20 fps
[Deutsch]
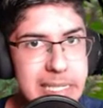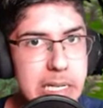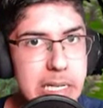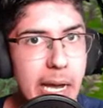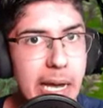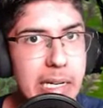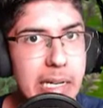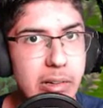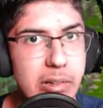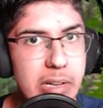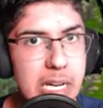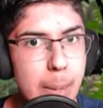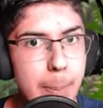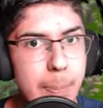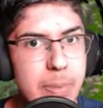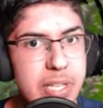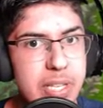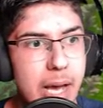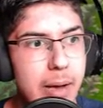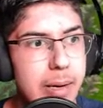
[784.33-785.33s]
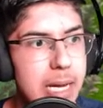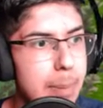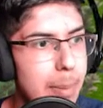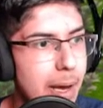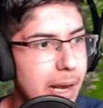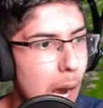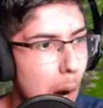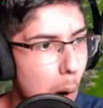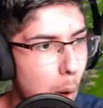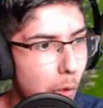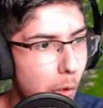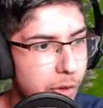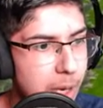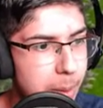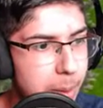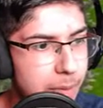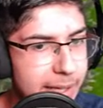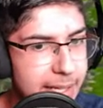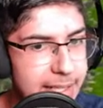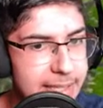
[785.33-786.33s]
rendern nehmen. Ich äh, nehme eine
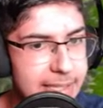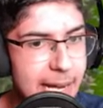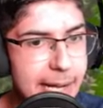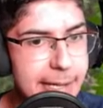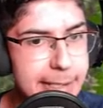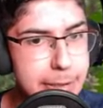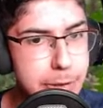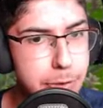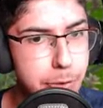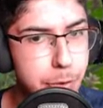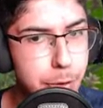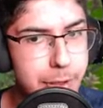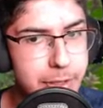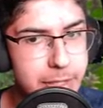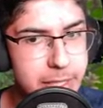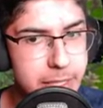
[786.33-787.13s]
Aufnahme, weil das dazu führt, dass in